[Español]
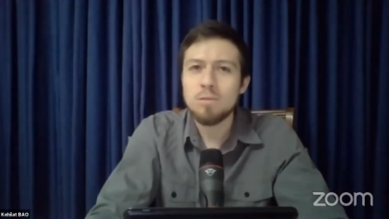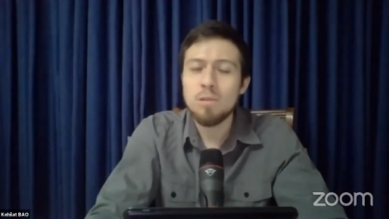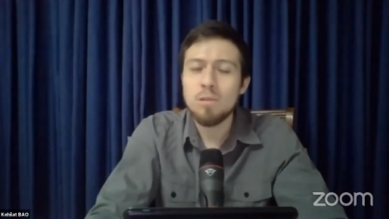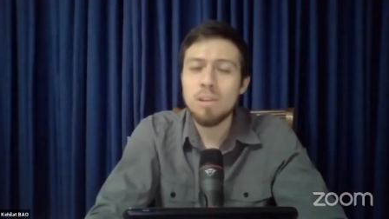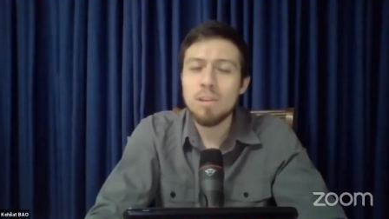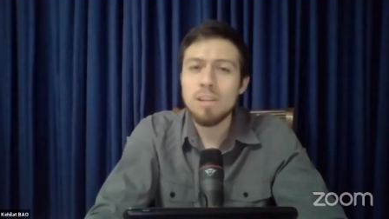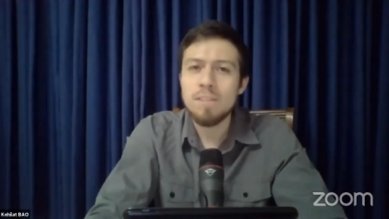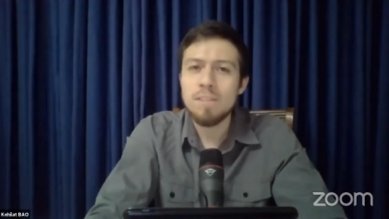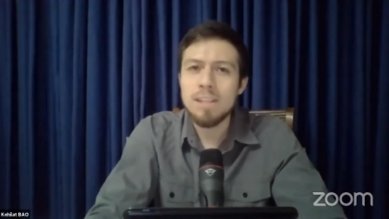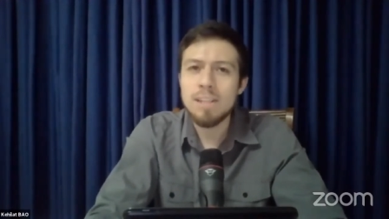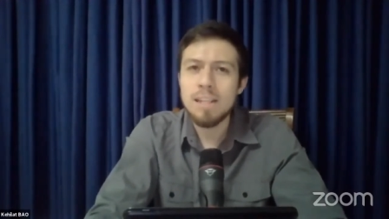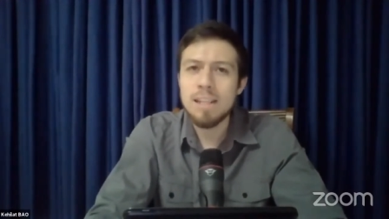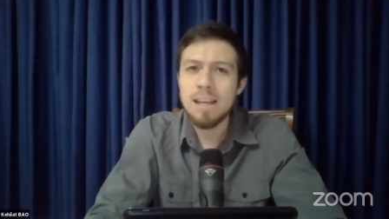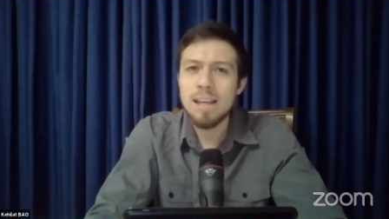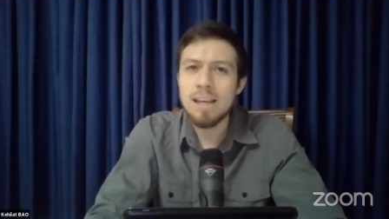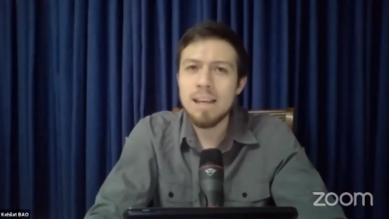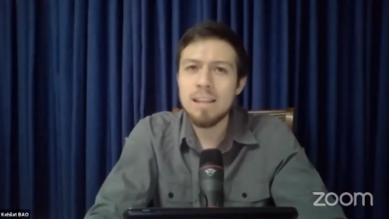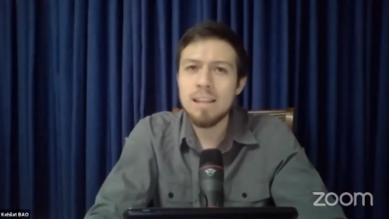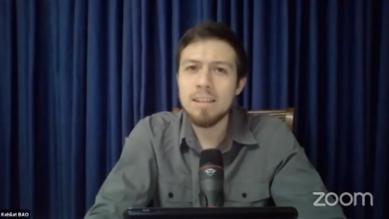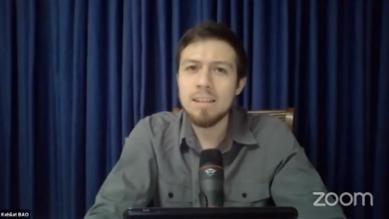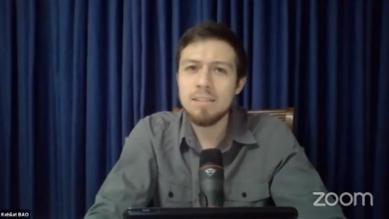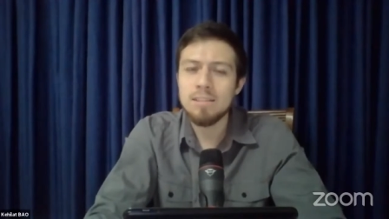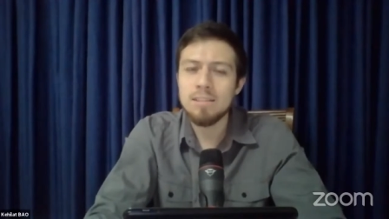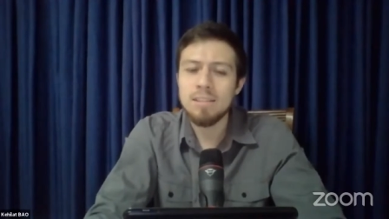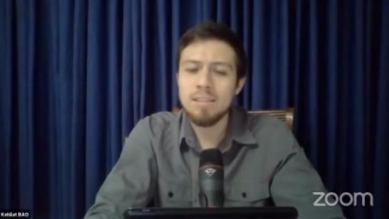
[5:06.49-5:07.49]

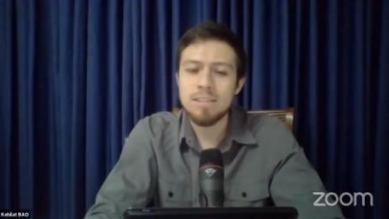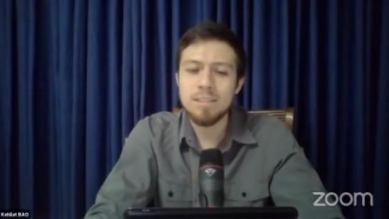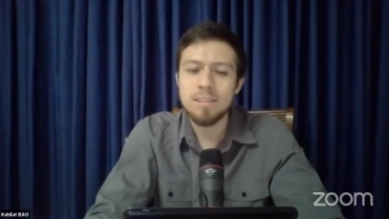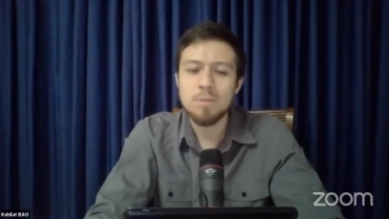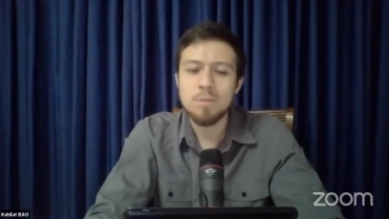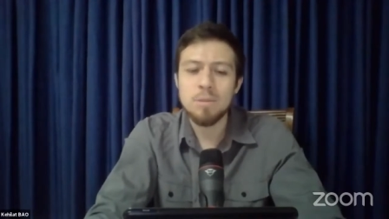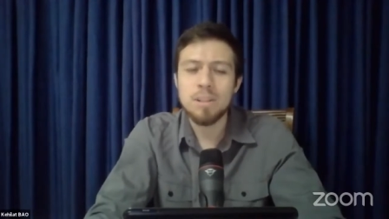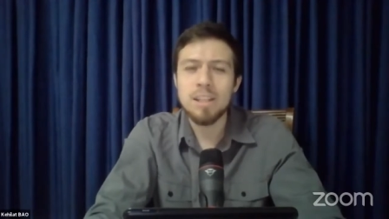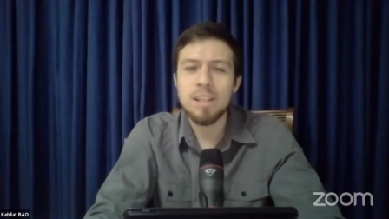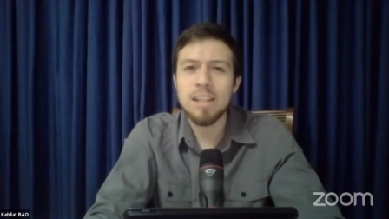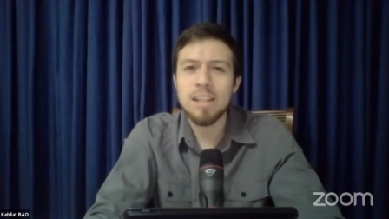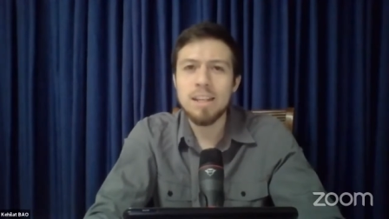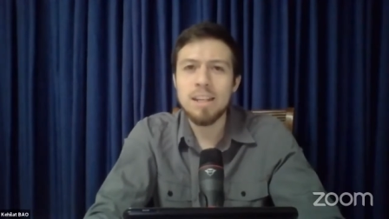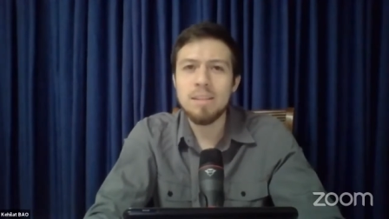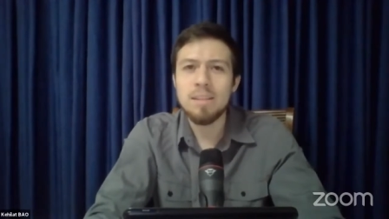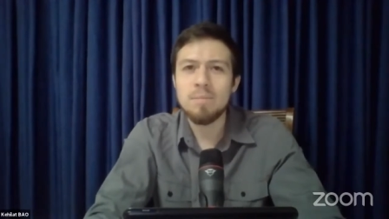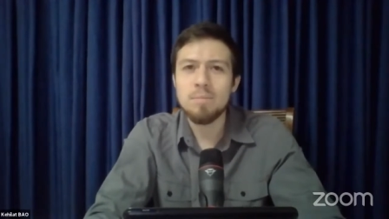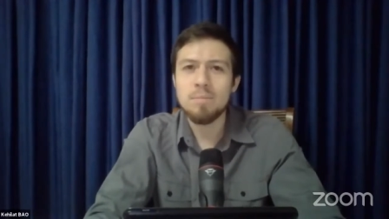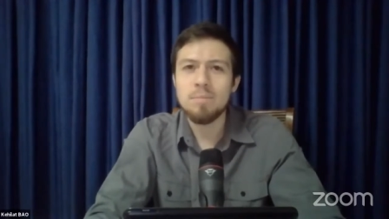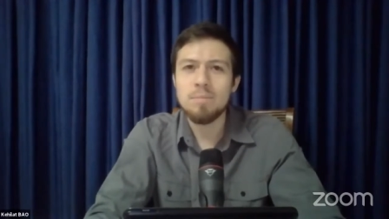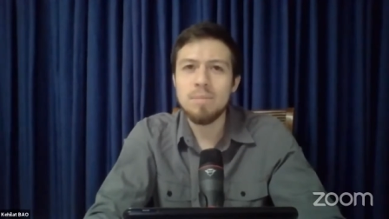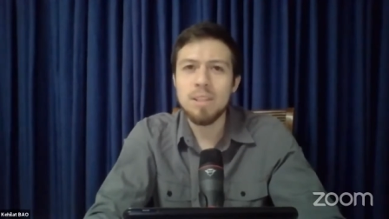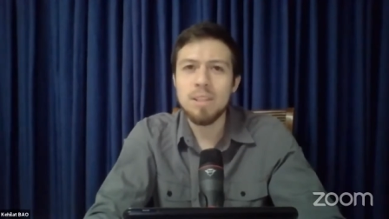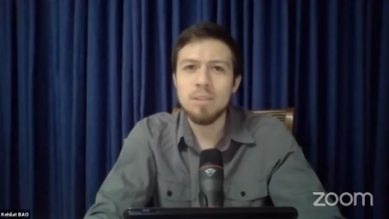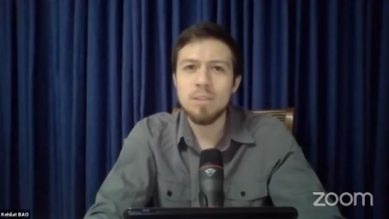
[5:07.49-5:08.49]
debilidades, No decimos que
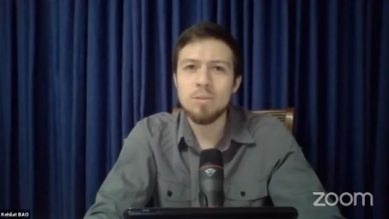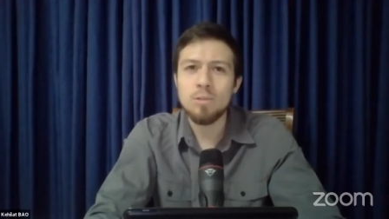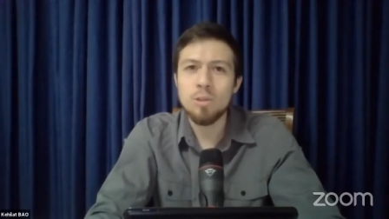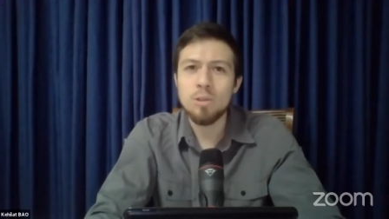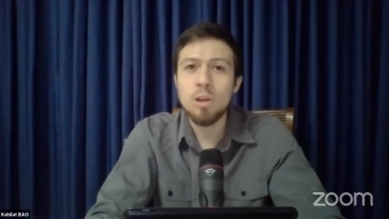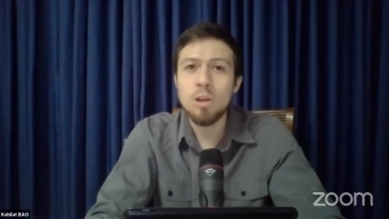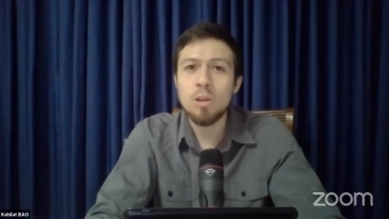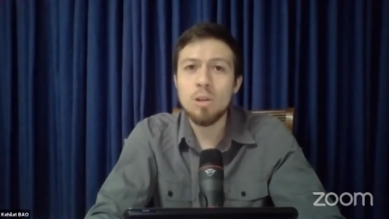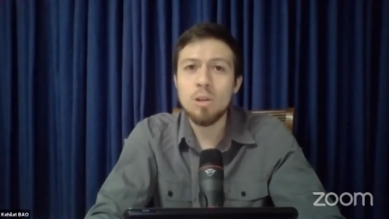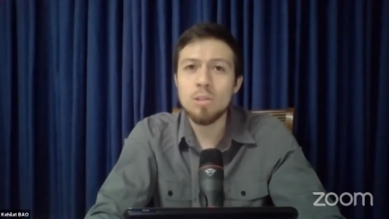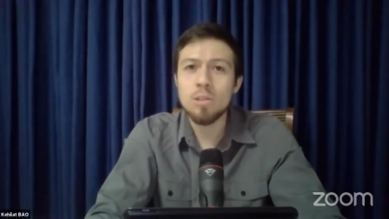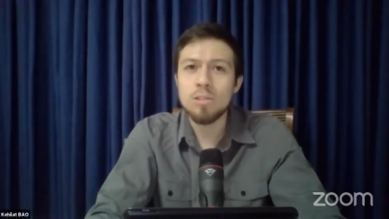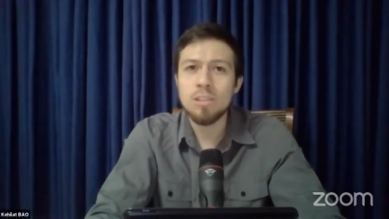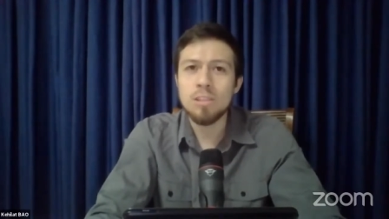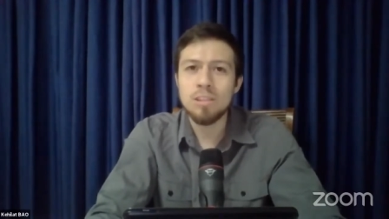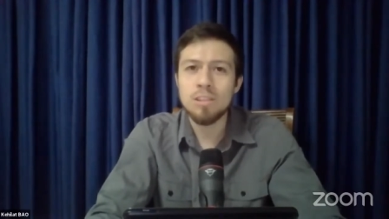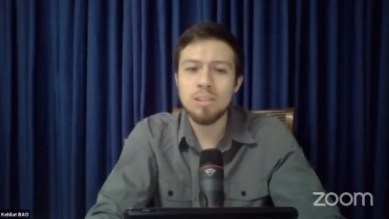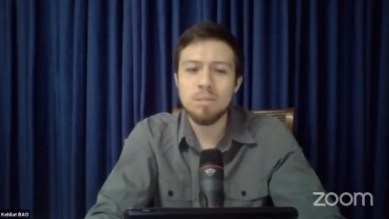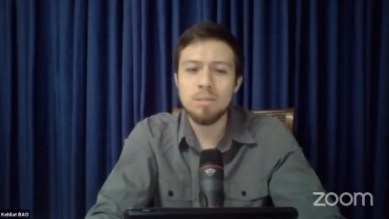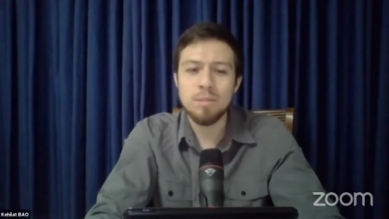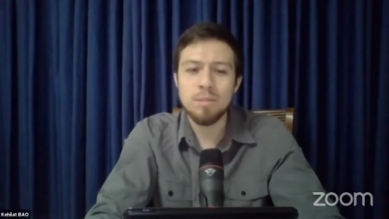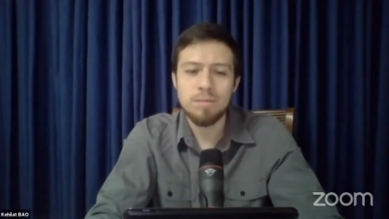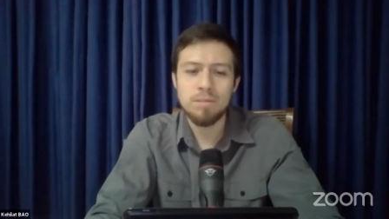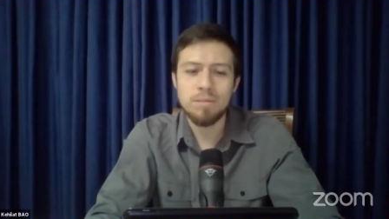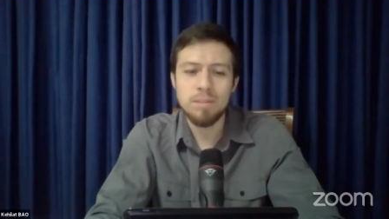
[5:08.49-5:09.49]
eran en todo,
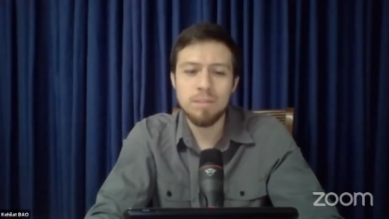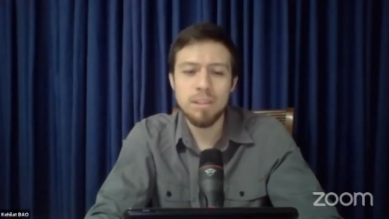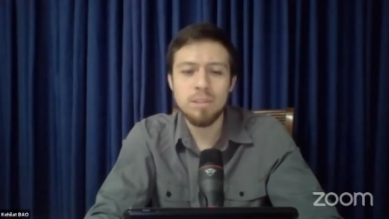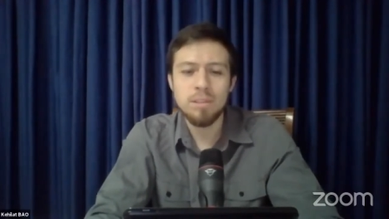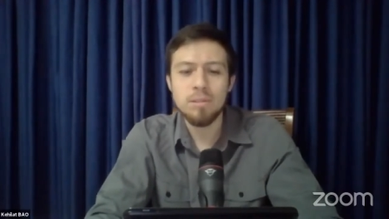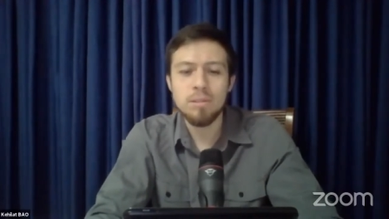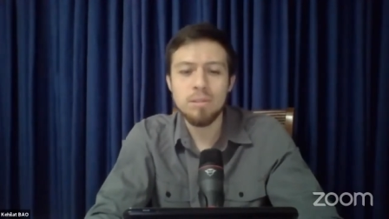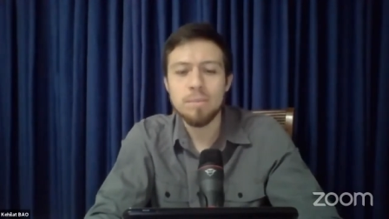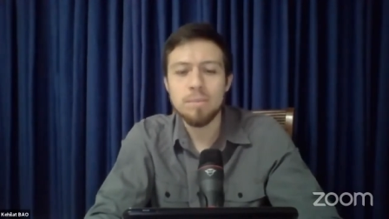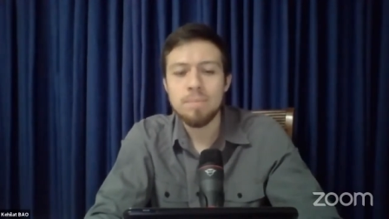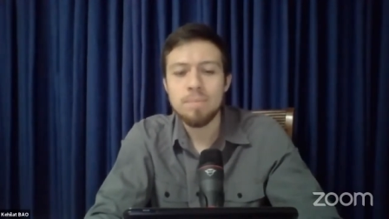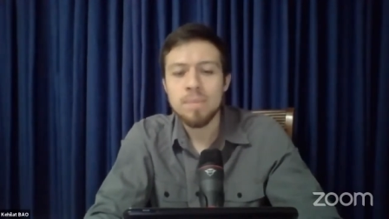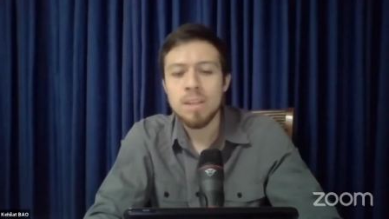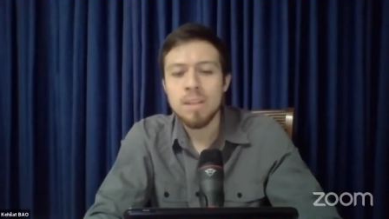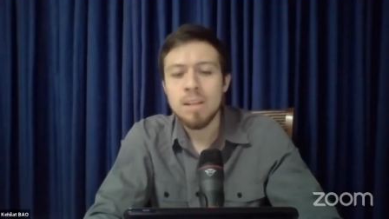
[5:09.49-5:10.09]
¿cierto? Perfecto.